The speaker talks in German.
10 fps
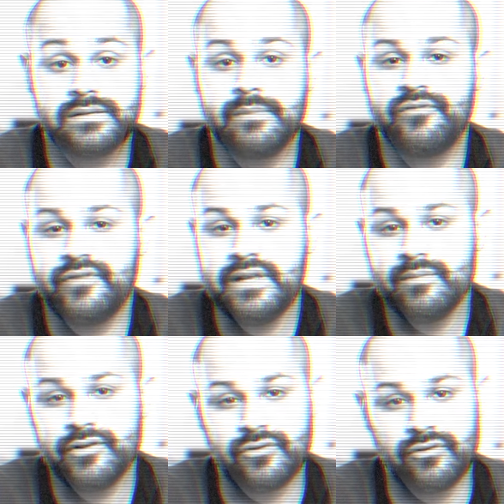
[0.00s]
gibt viele
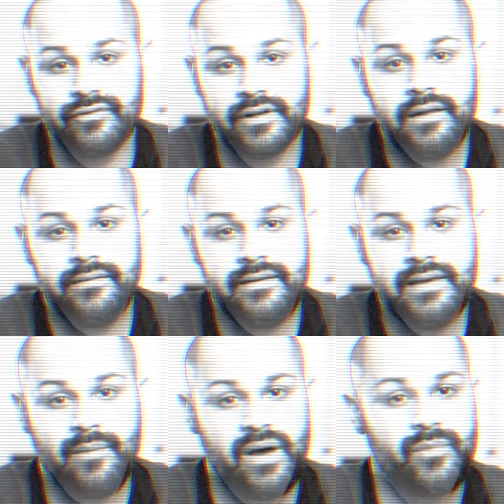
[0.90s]
Betroffene,
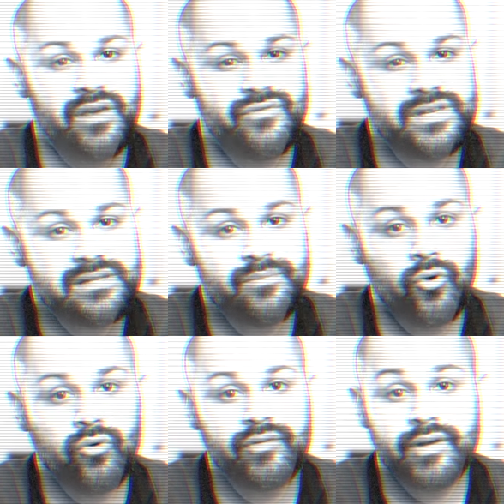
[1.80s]
die ab einem gewissen
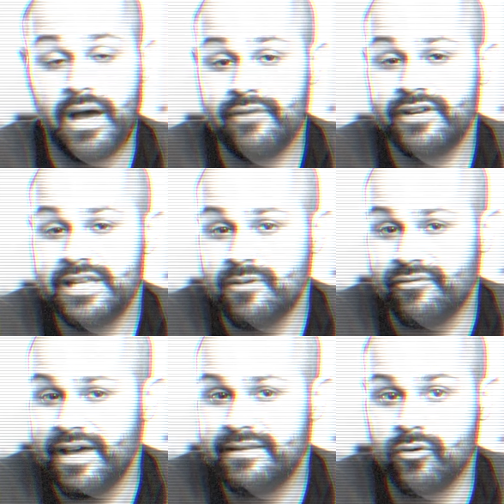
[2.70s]
Punkt einfach nicht mehr
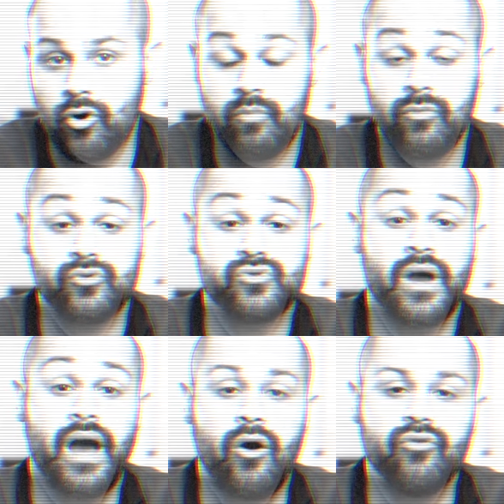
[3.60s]
weiterkommen und
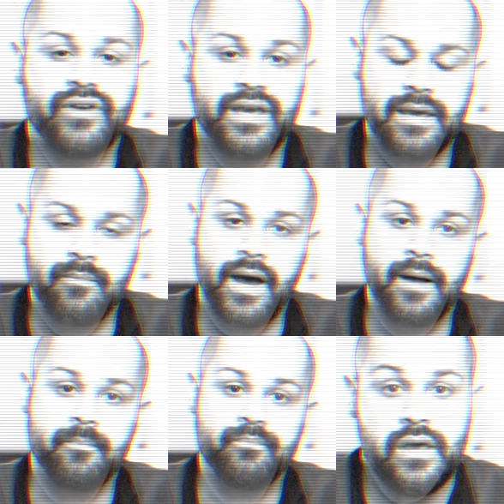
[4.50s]
sogar aufgegeben
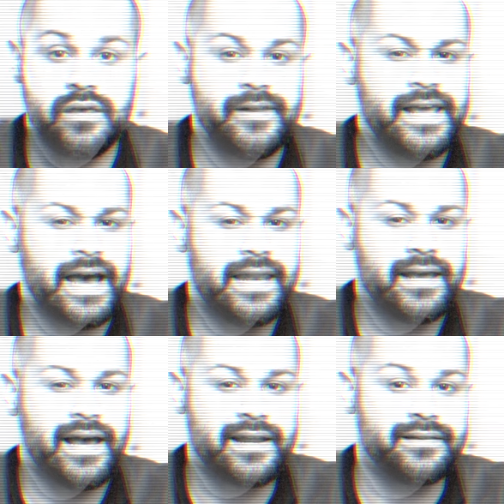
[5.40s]
haben. Ich will hier
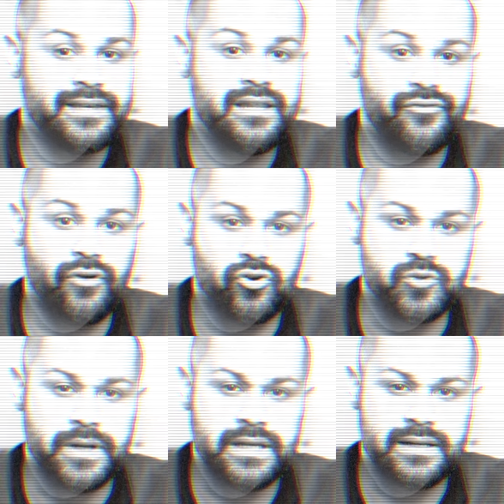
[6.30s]
keine Garantie dafür
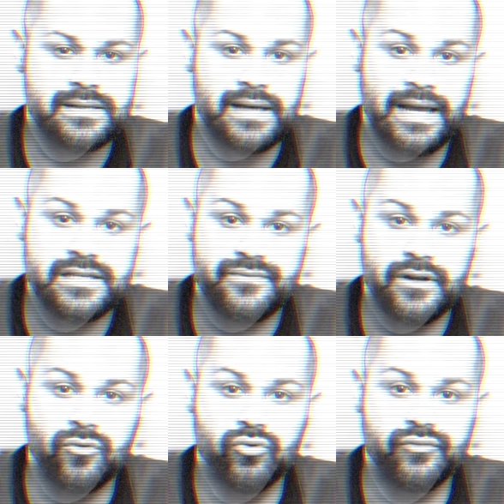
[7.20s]
aussprechen, dass alles
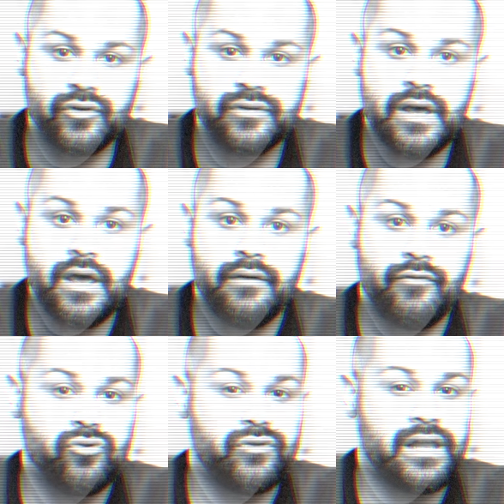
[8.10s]
wieder gut wird,
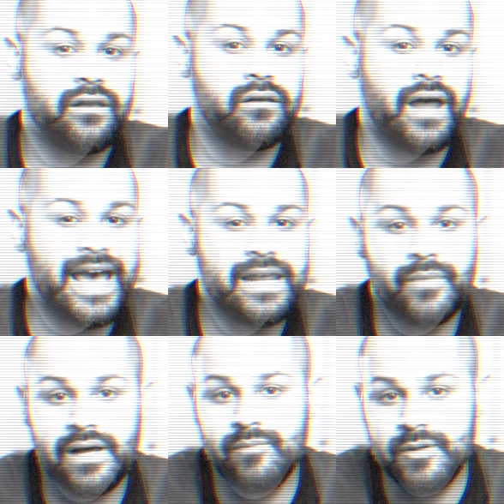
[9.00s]
wenn du dann
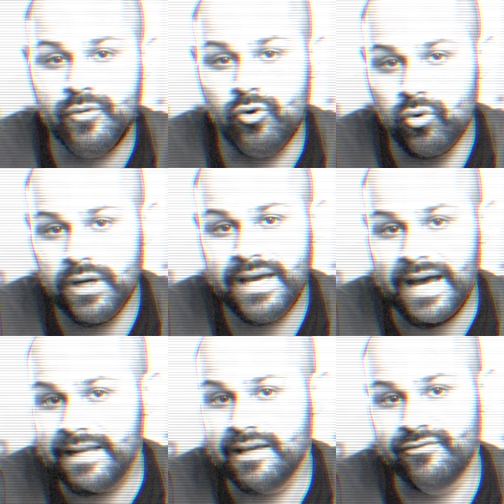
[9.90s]
einmal mit Biologika
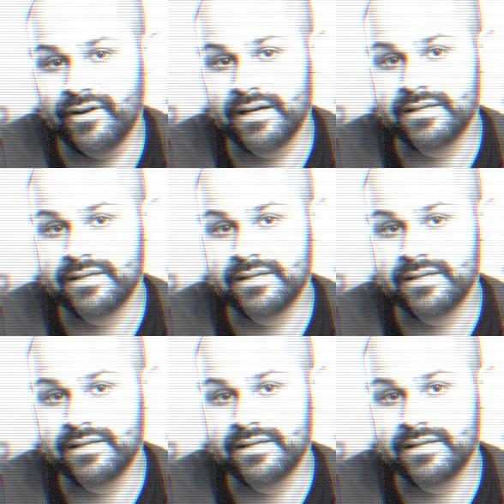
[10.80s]
angefangen